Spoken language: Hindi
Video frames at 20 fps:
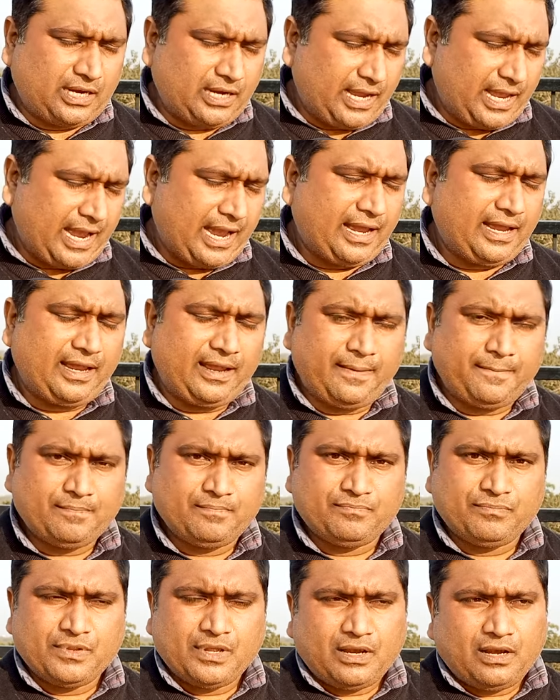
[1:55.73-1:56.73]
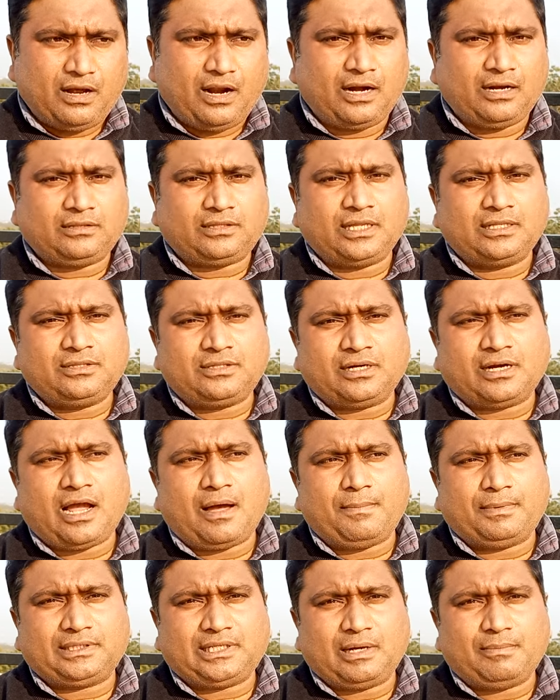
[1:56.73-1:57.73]
गया है गणतंत्र
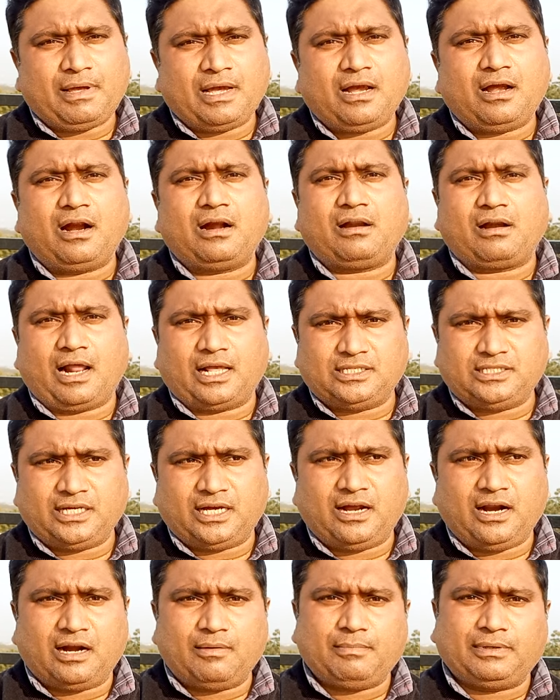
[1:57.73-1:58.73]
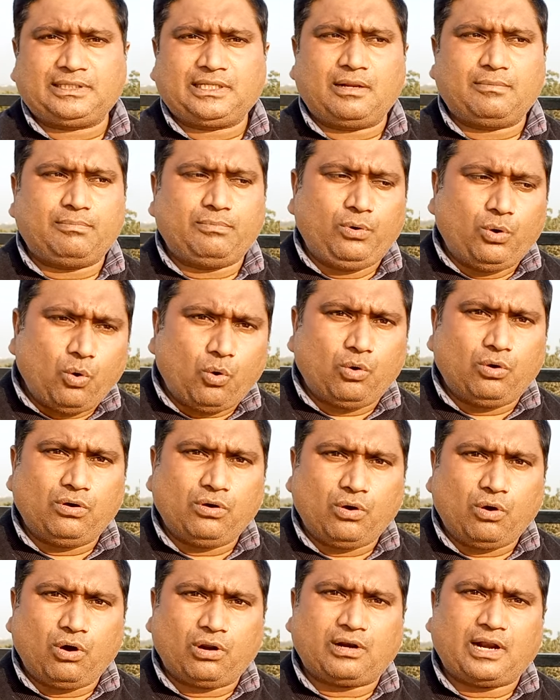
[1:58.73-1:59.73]
का मतलब है गणराज्य गण मतलब लोग
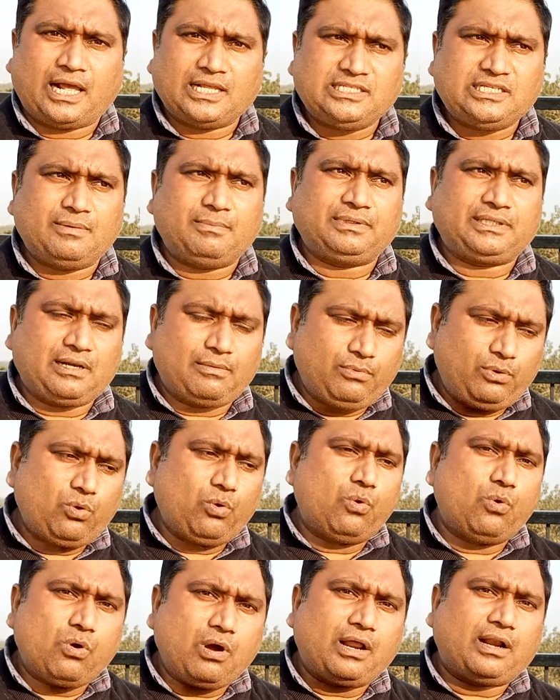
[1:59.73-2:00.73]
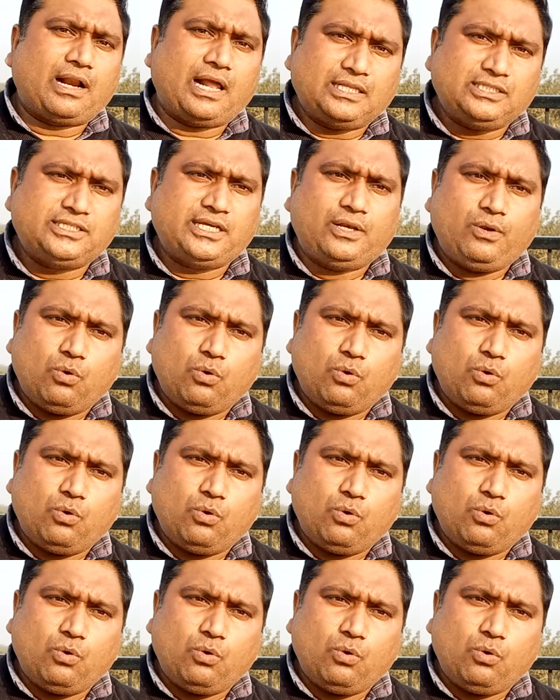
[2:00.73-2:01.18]
और राज्य मतलब लोगों का राज्य